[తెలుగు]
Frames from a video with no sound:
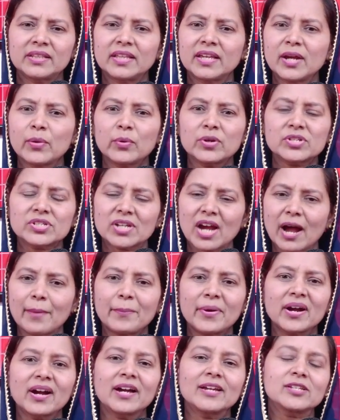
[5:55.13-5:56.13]
దేవుడు
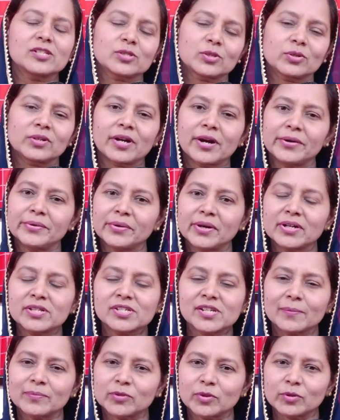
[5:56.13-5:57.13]
శాపంగా ఇస్తున్నాడు
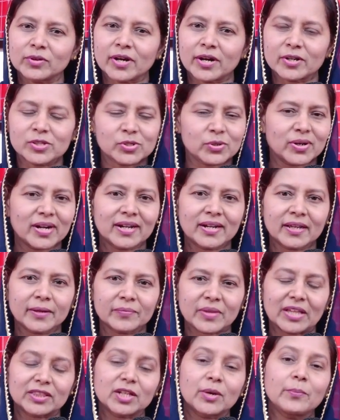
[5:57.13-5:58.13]
అని చెప్తున్నాడు చూడండి
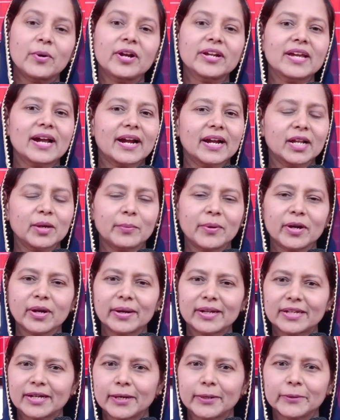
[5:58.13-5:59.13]
అతను పరుగు ఎక్కడికి
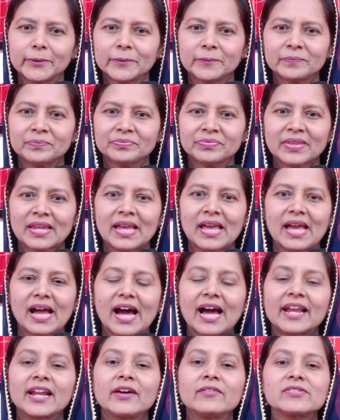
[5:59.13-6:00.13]
పరిగెట్టాడు
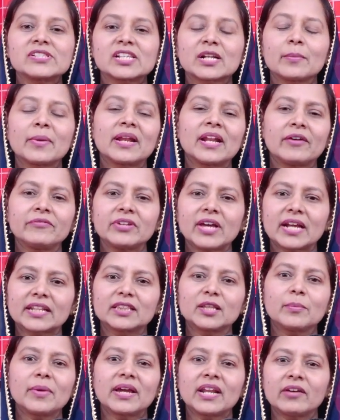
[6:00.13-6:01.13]
అనవసరమైన
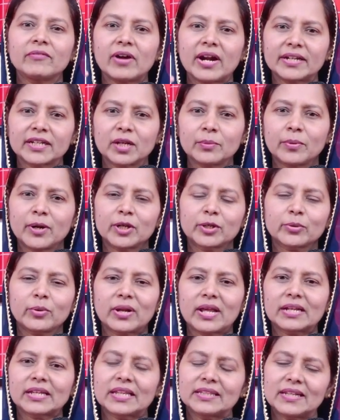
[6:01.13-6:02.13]
వ్యర్థమైన వాటిని
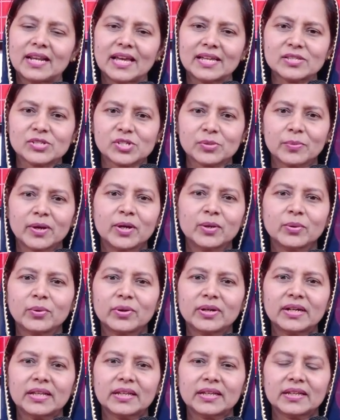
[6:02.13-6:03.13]
పట్టుకోవడానికి అది లంచం
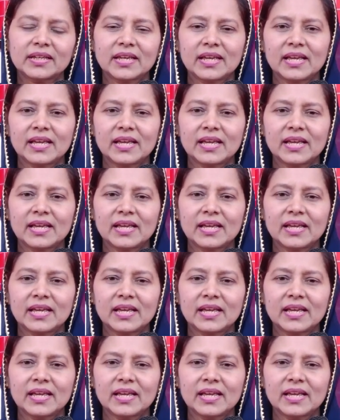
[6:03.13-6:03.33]
అనుకోండి